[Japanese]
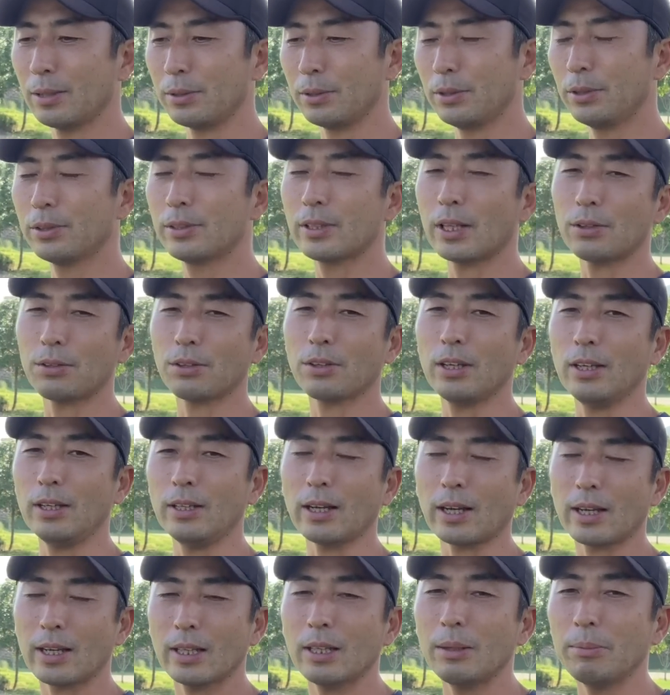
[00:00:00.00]
言った時に
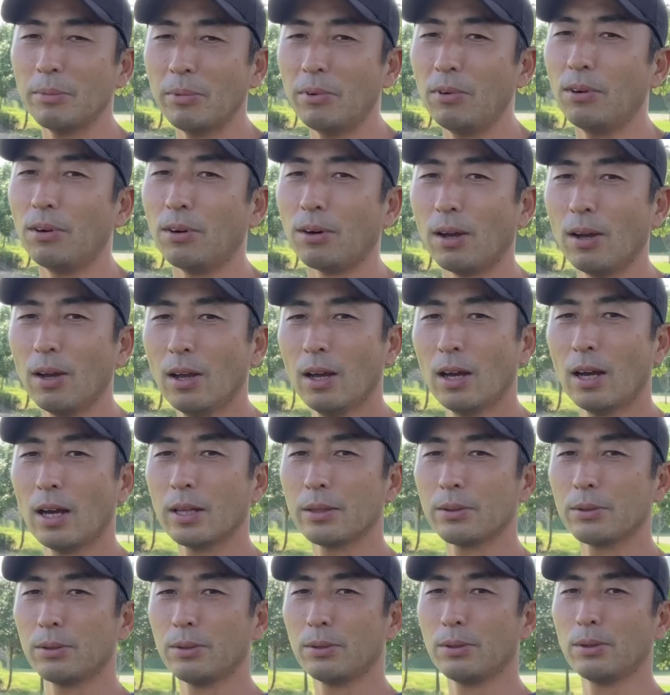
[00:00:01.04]
だけでも、
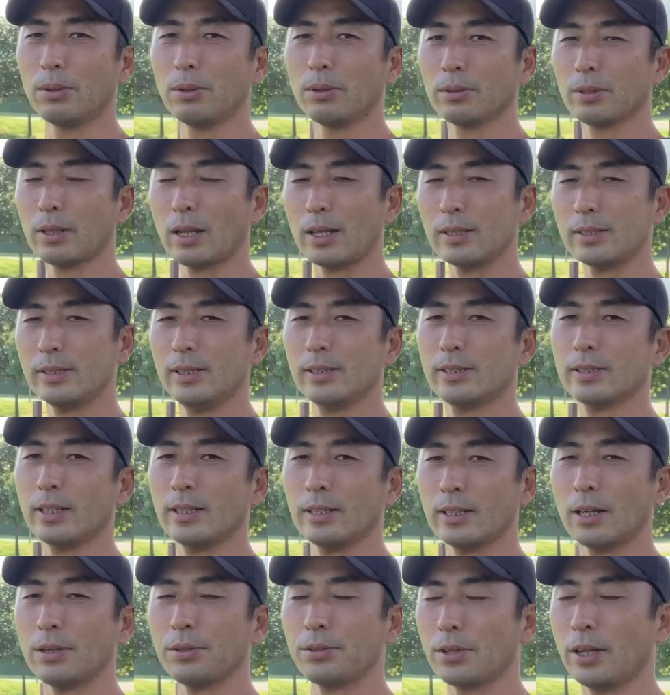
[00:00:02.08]
正しい姿勢
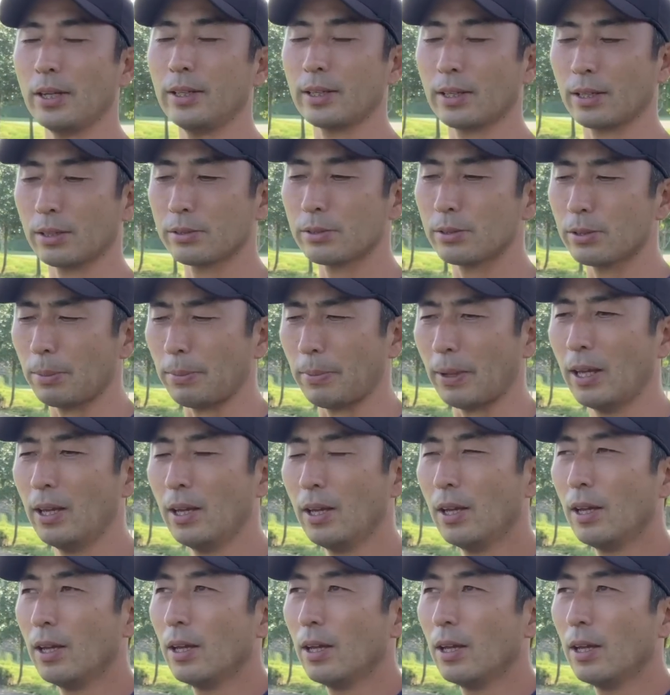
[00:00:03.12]
になる人はいいんだけど、ちょっとやっぱ、